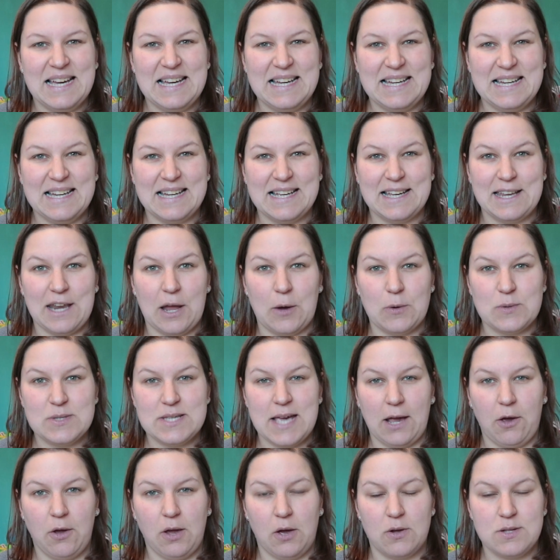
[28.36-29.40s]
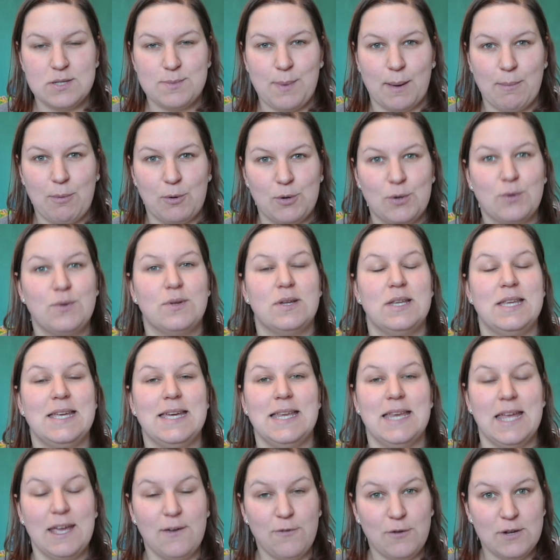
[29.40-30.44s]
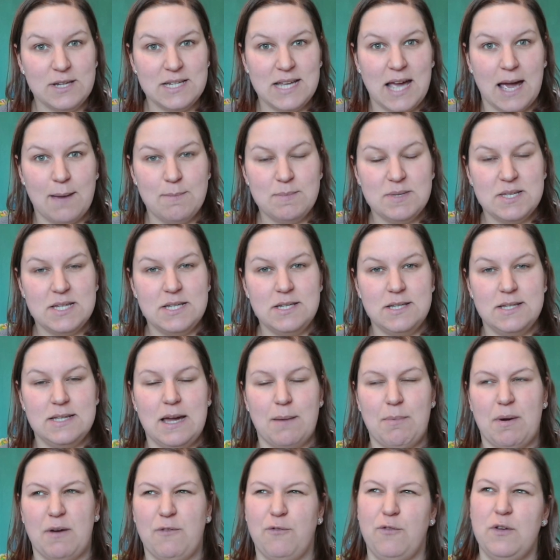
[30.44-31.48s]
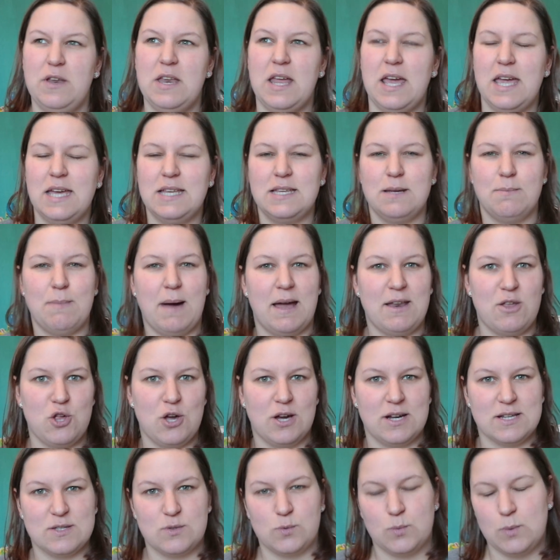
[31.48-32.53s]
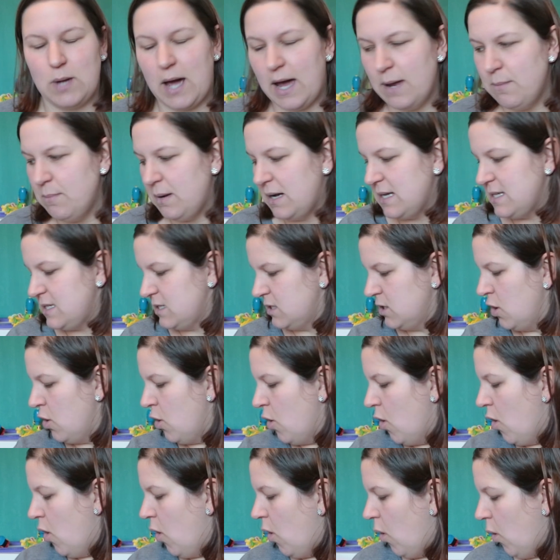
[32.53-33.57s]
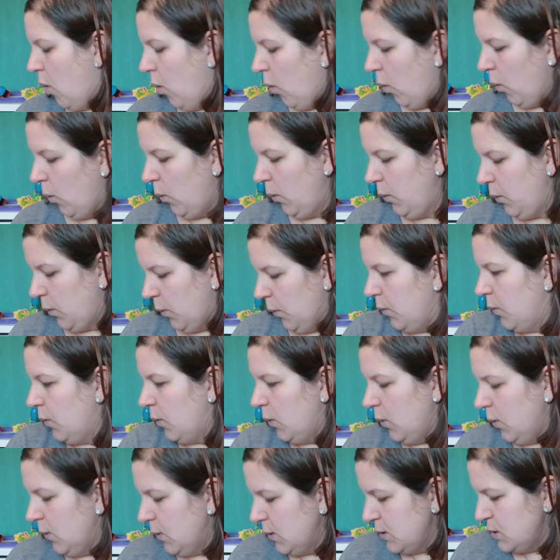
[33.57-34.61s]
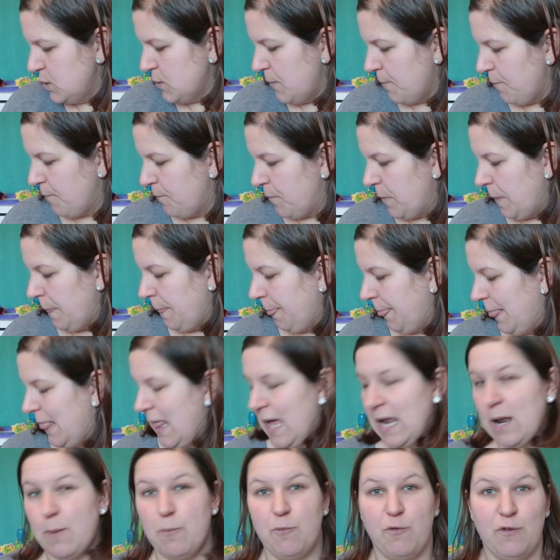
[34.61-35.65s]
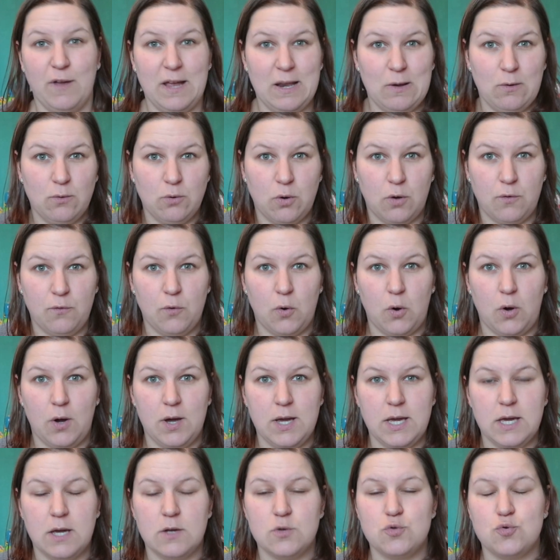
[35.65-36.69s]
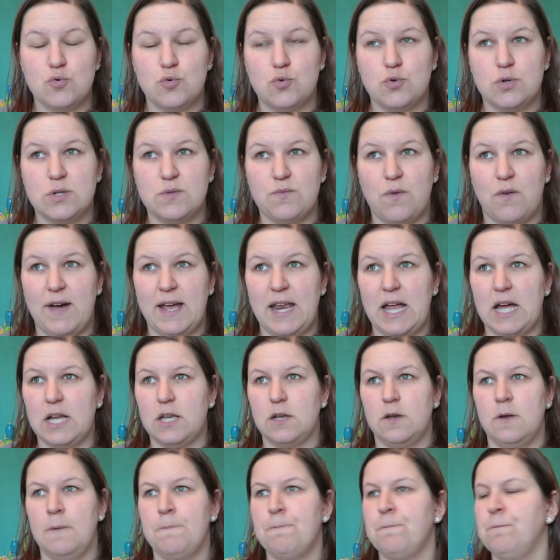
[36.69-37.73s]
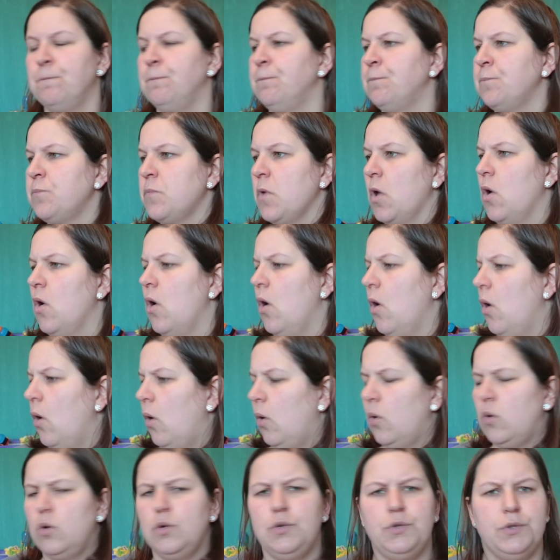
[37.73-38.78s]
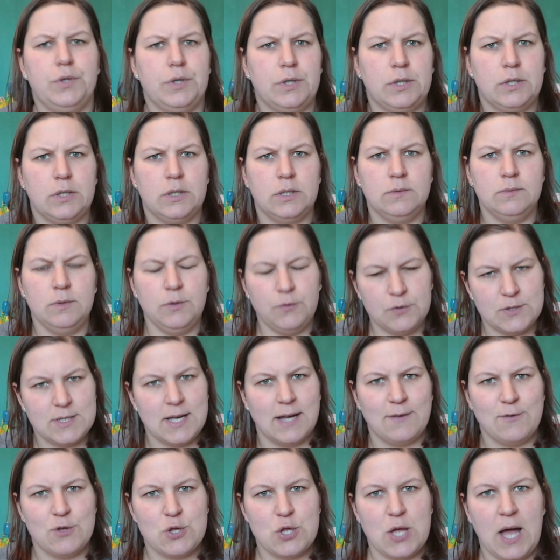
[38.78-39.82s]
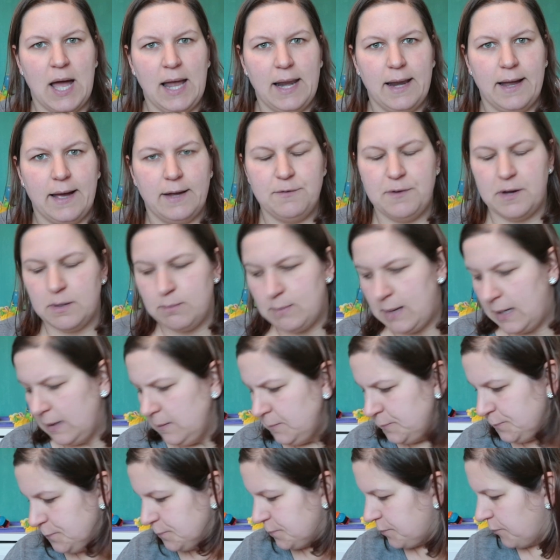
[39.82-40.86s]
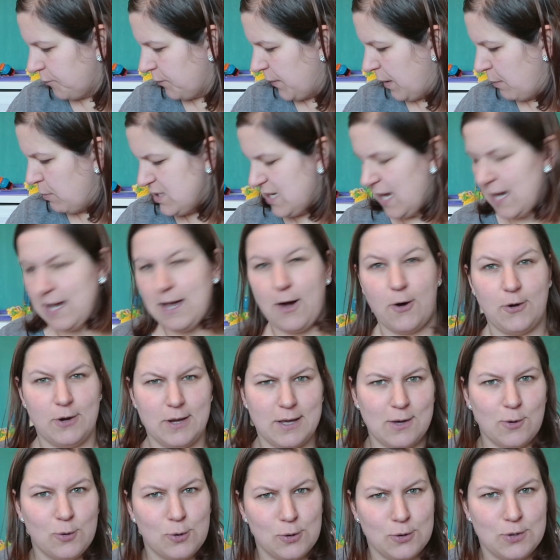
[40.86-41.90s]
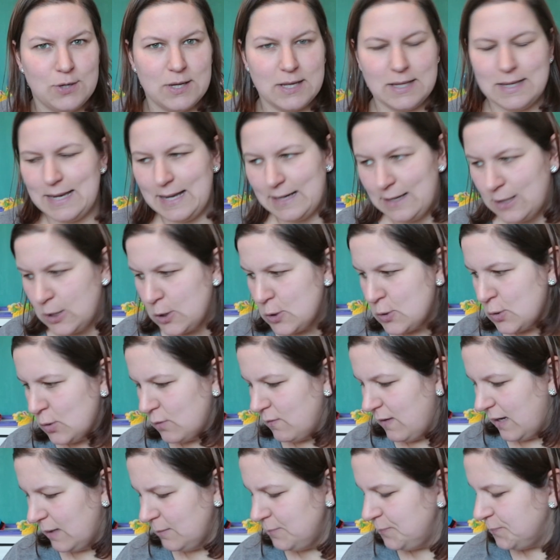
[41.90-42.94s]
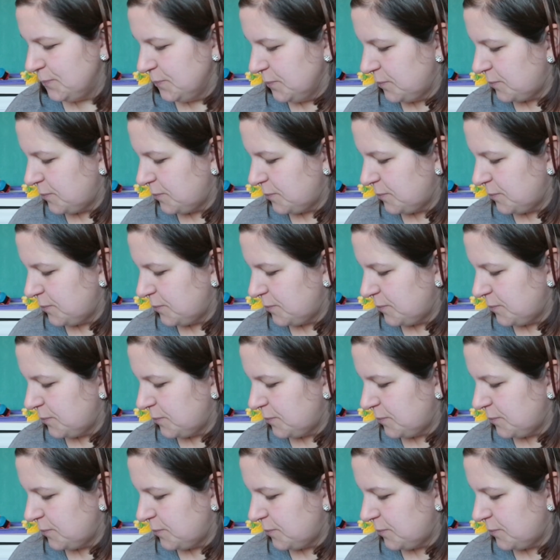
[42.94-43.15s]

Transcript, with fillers: Äh, genau, zeige euch auch zwei Produkte, die nicht von DM sind, die aber, finde ich, thematisch hier ganz gut reinpassen. Und, und, und. Kleine Empfehlung noch für euch, so kurz vor Weihnachten. Und äh, ich würde sagen, wir starten einfach mal. Muss ja hier auch nicht unnötig in die Länge gezogen werden.